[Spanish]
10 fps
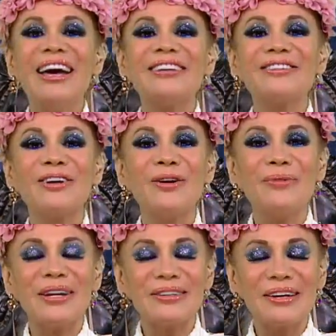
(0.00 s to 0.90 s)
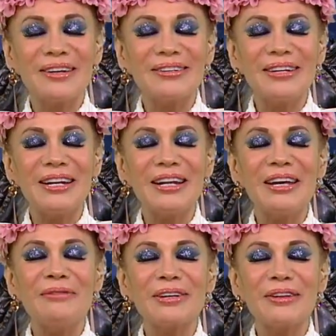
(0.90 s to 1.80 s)
Esto lo vas a decir
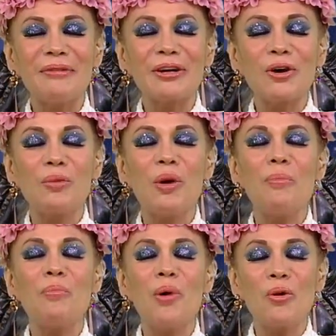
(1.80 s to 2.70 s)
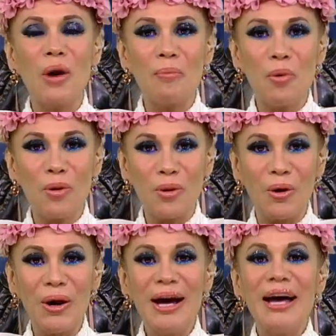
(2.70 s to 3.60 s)
y vas a ver cómo poco a
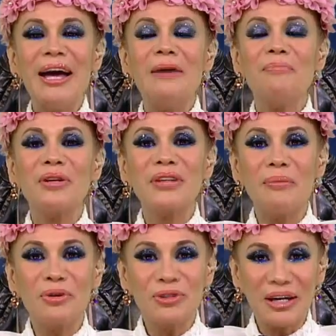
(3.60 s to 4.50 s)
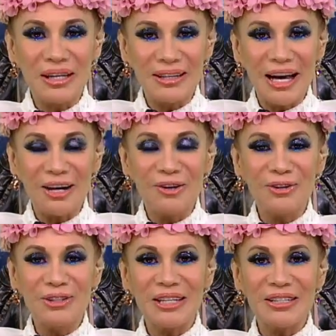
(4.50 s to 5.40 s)
poco empezamos a quitar
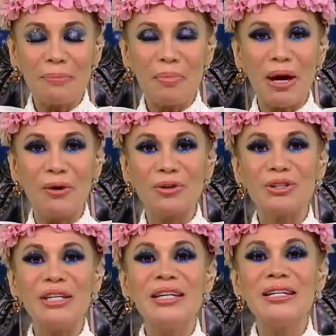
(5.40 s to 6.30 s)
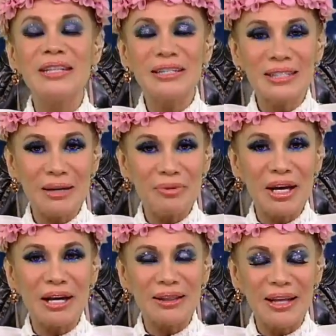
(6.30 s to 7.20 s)
los desapegos y en este
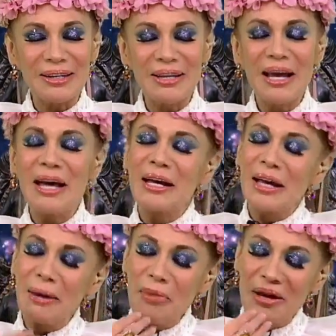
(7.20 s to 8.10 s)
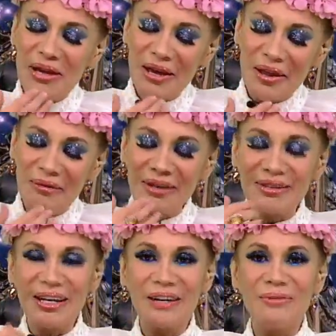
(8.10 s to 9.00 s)
viernes que mañana va a
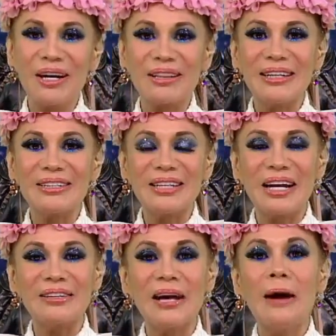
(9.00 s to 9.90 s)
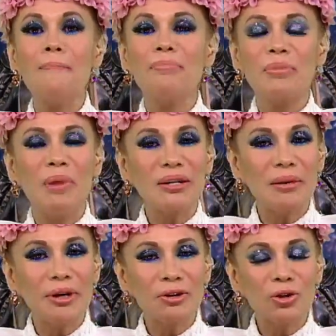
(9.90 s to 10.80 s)
ser el viernes 13, vas
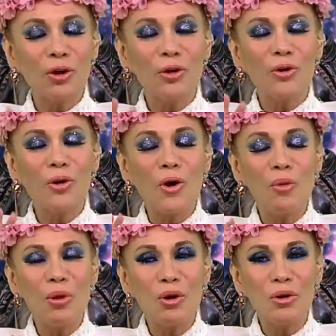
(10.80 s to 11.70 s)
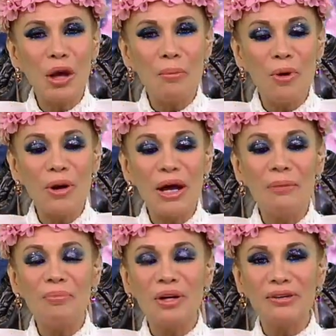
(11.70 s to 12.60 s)
a ver todo cómo con amor
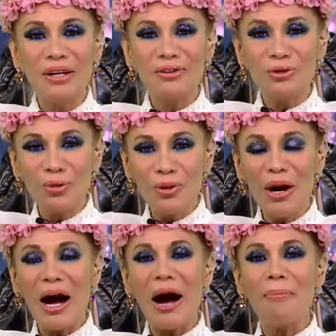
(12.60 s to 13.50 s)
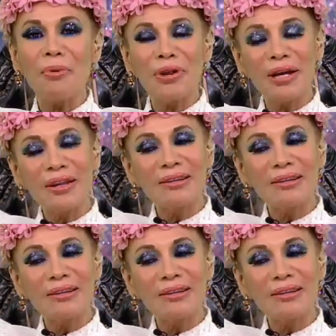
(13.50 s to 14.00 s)
empiezas tú a poder